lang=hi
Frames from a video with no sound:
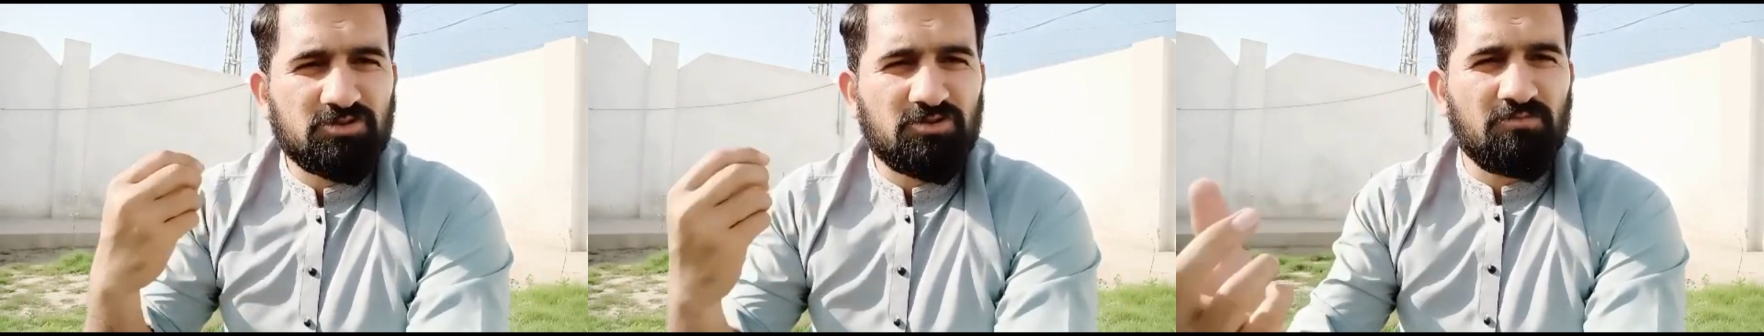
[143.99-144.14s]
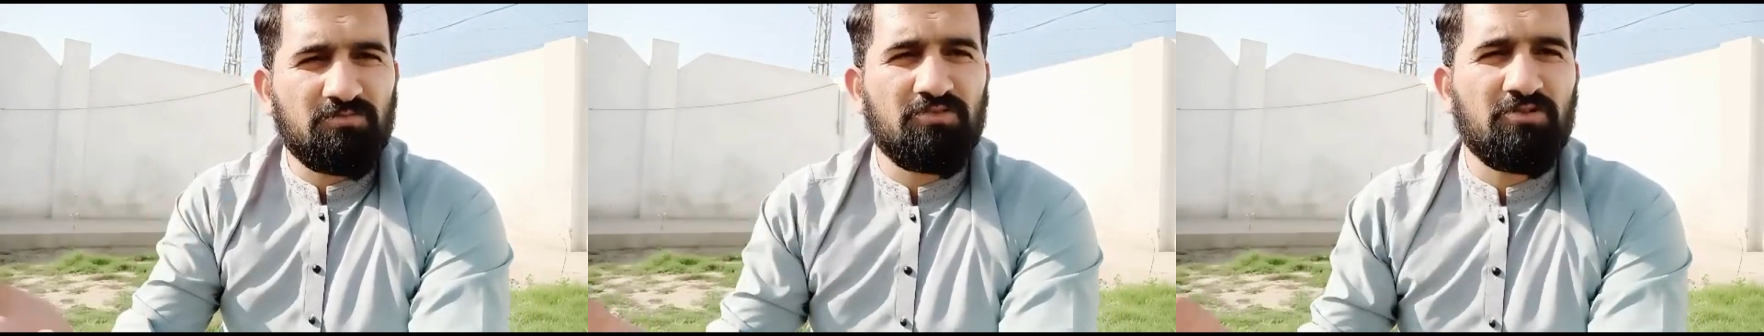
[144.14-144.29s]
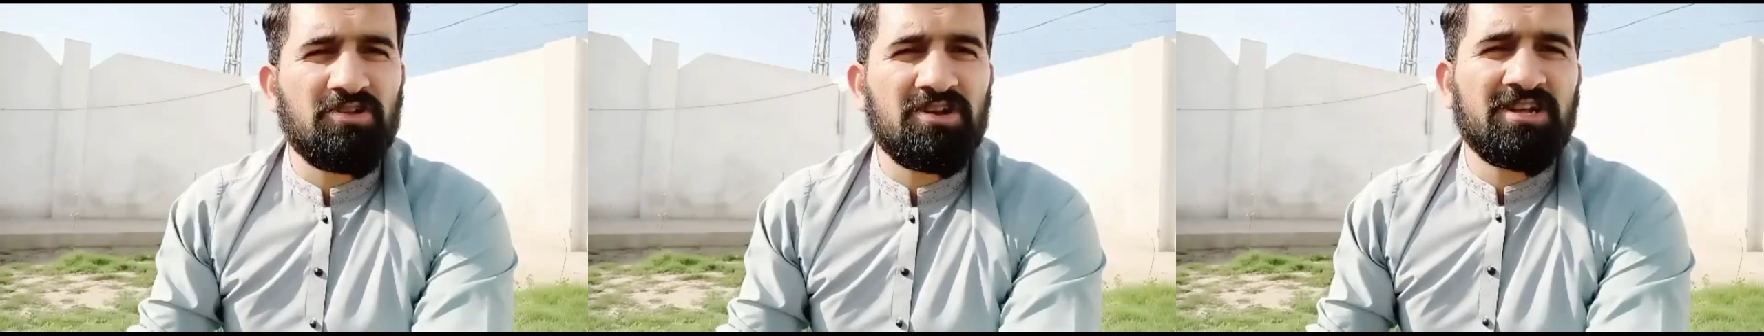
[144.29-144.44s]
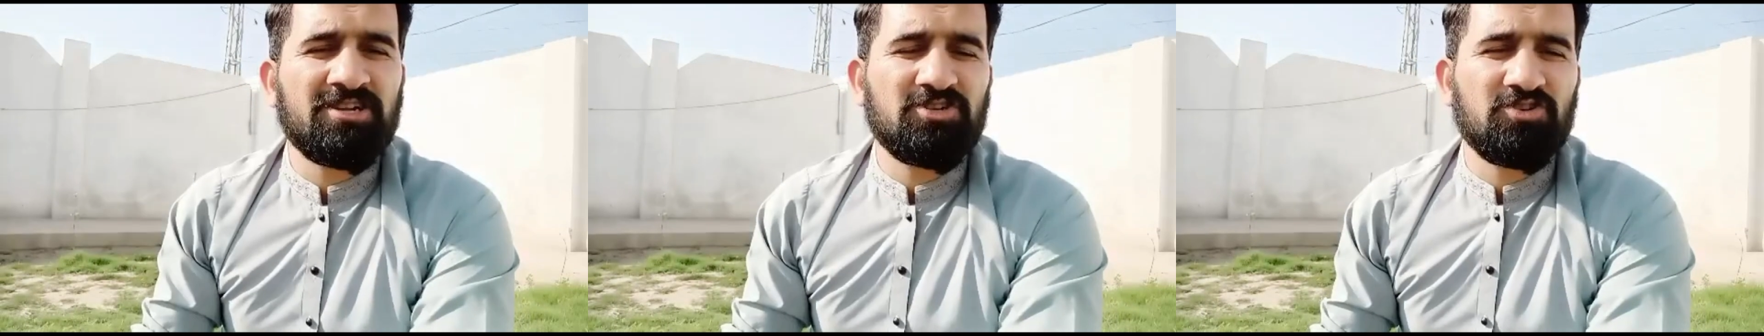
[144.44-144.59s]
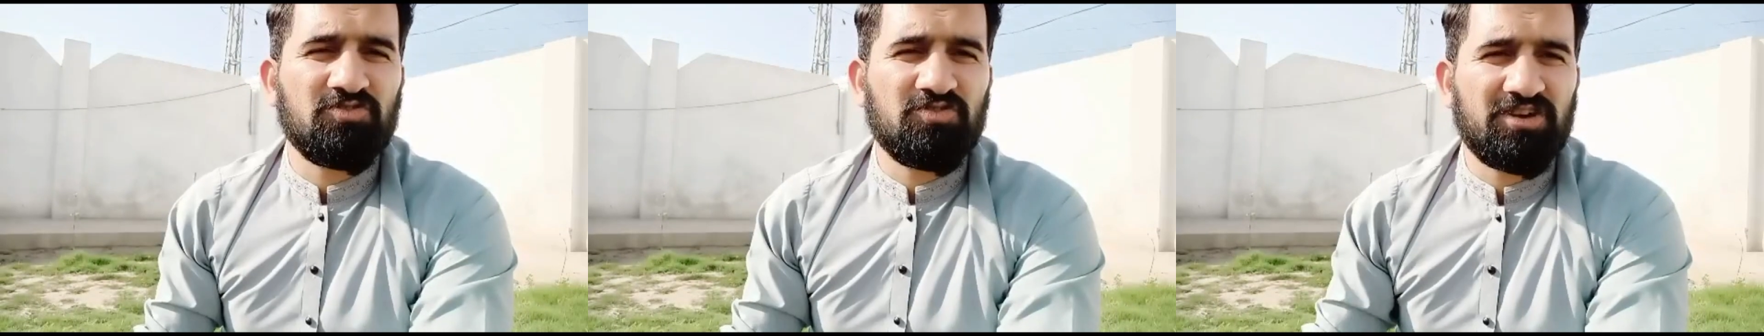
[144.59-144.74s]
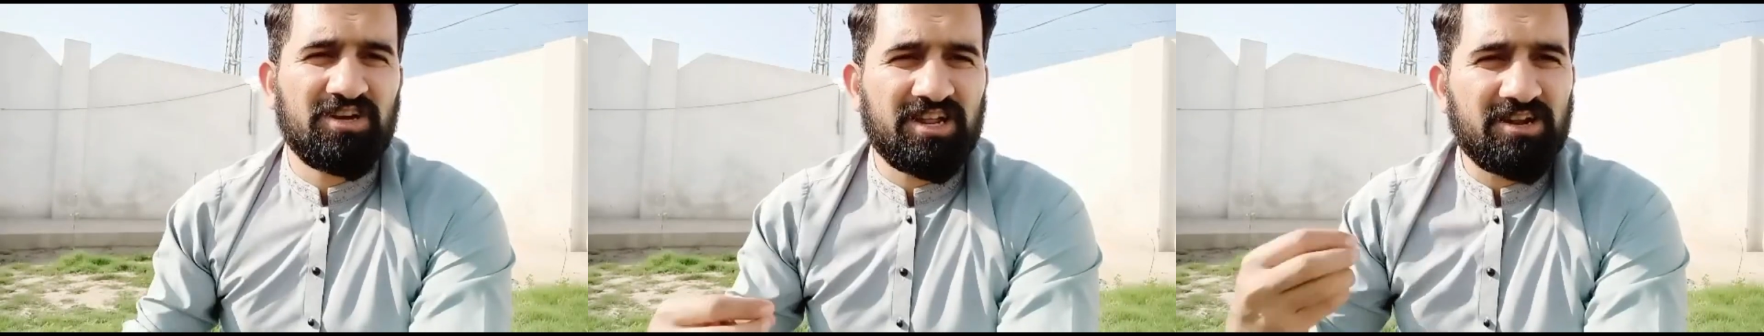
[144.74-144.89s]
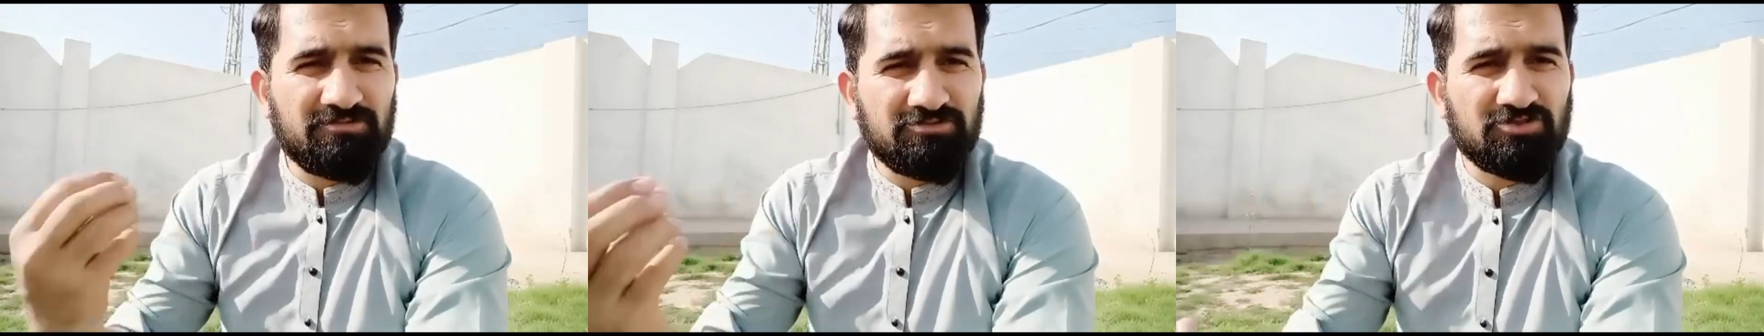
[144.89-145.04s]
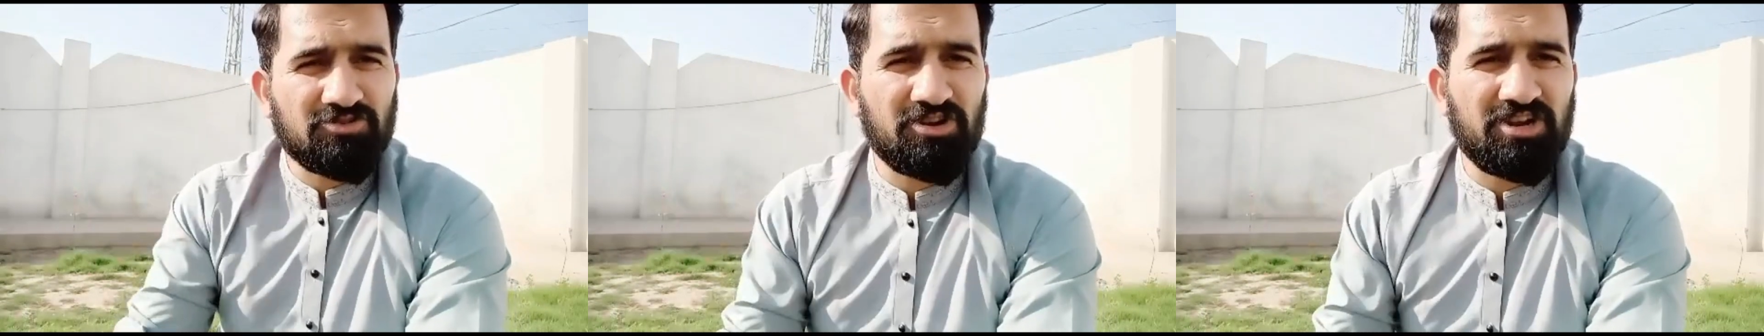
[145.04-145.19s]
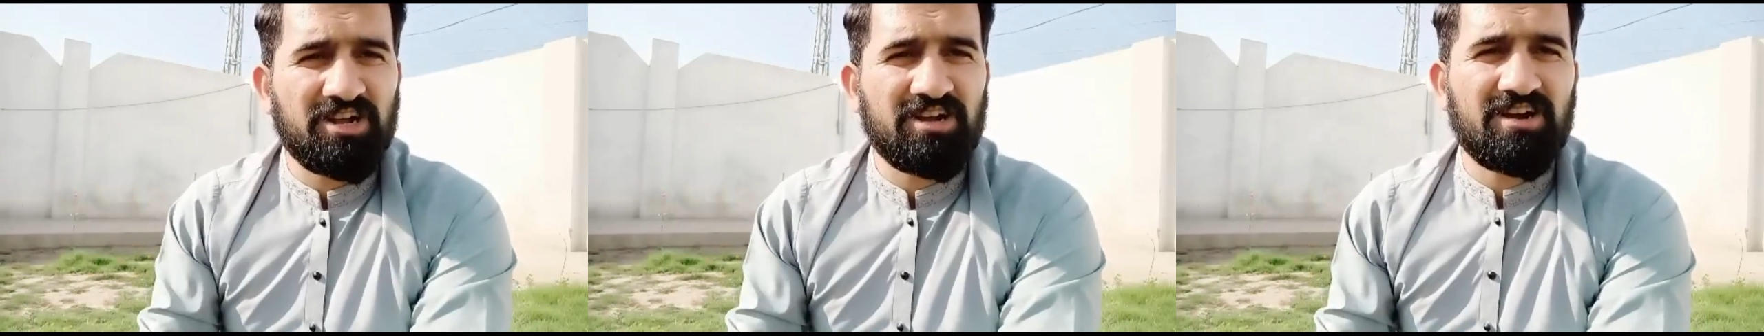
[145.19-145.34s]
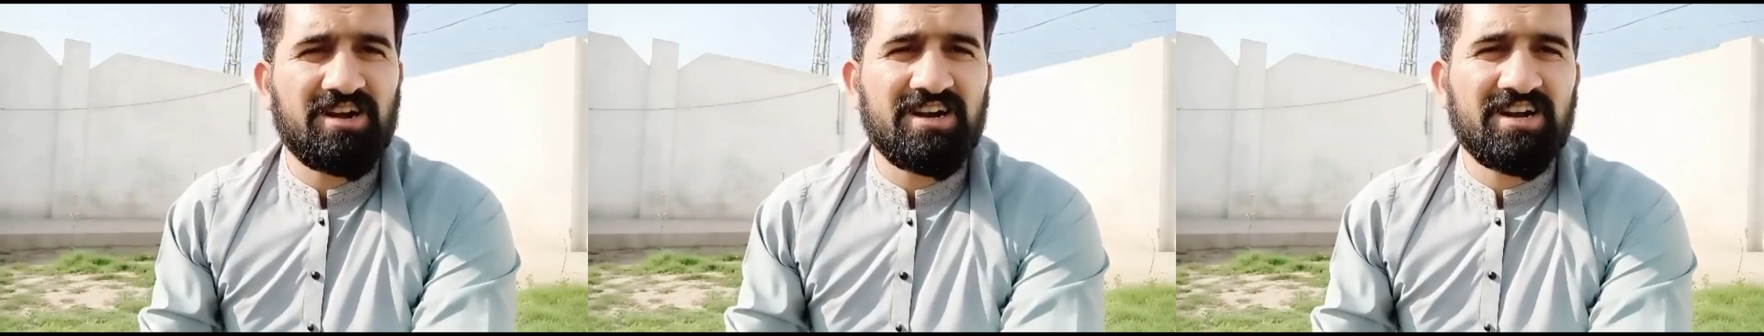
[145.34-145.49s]
बोलना शुरू करें उसको
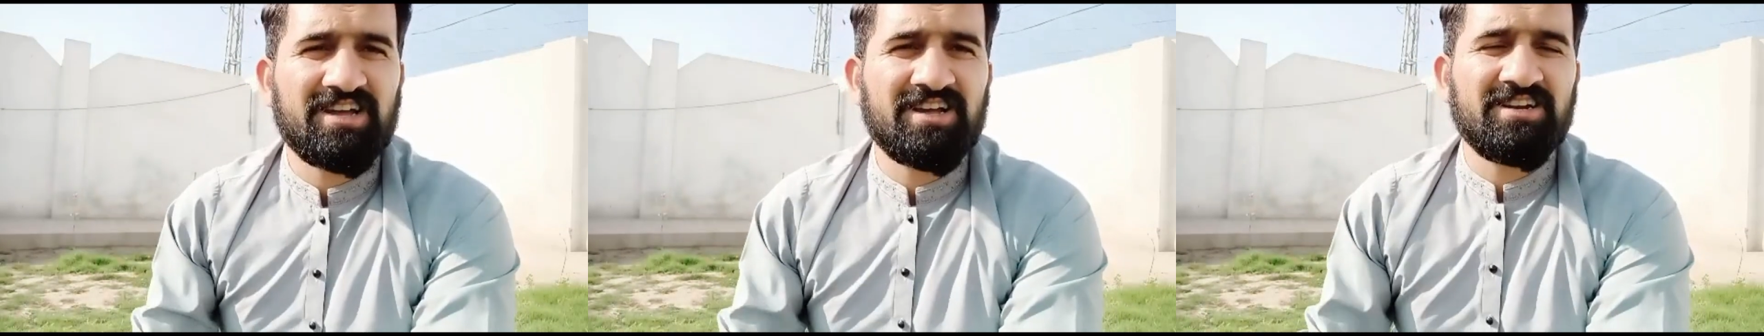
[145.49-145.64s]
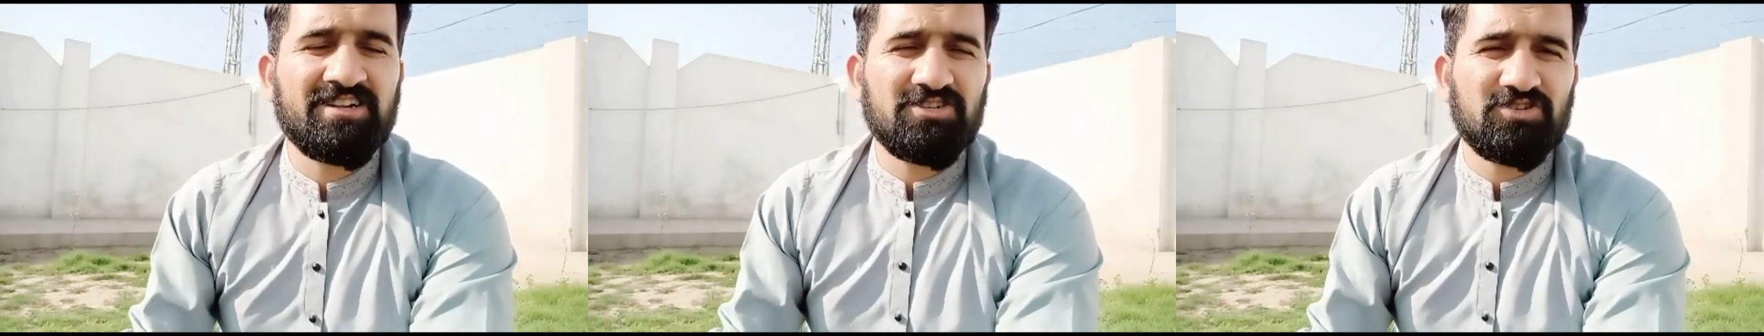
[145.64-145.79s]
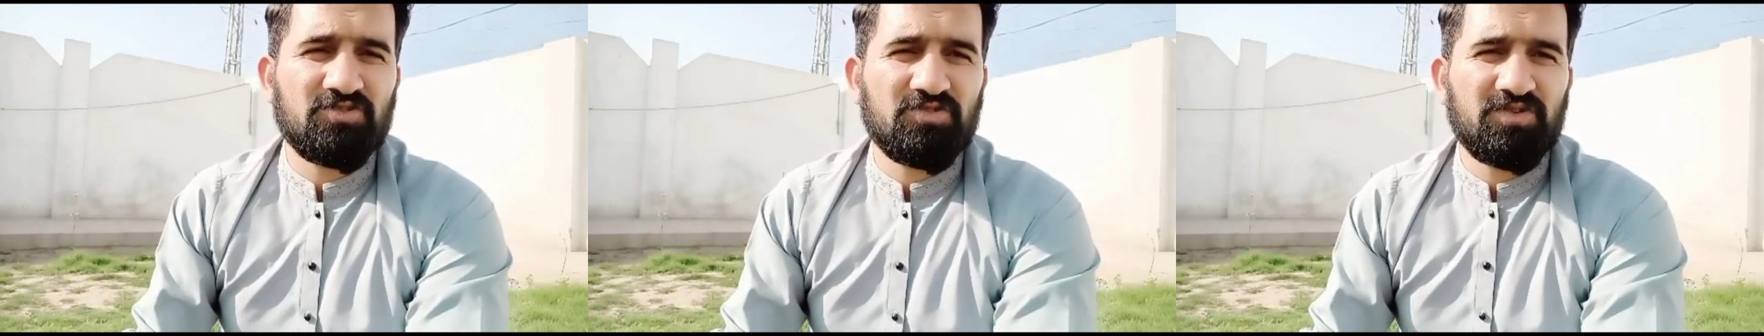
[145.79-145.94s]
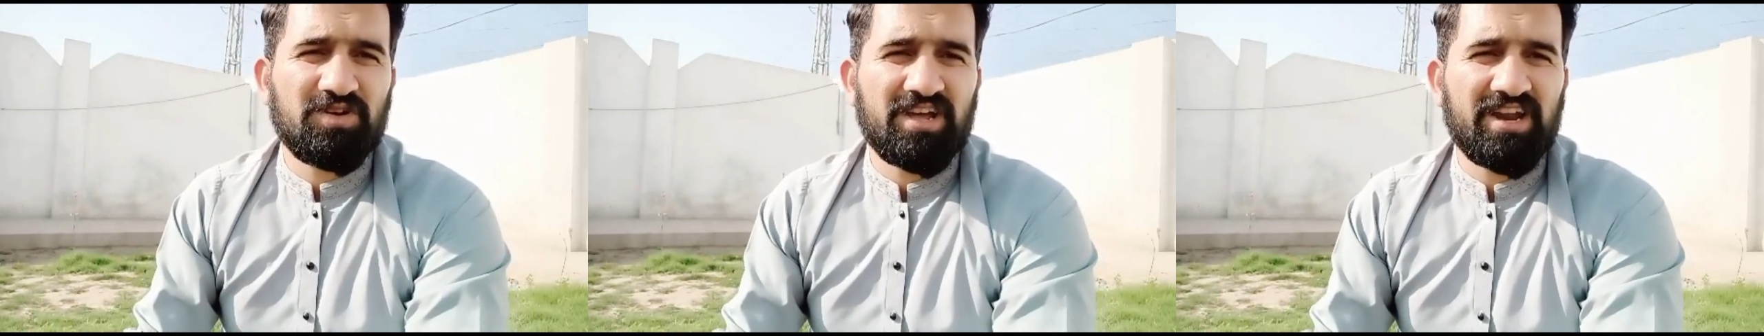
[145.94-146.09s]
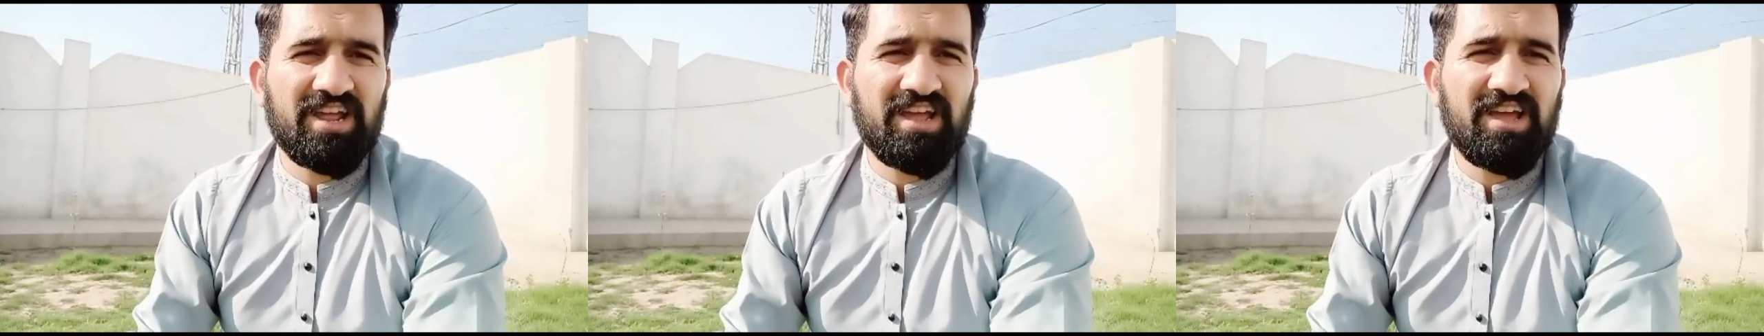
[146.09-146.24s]
रिकॉर्ड करना शुरू करें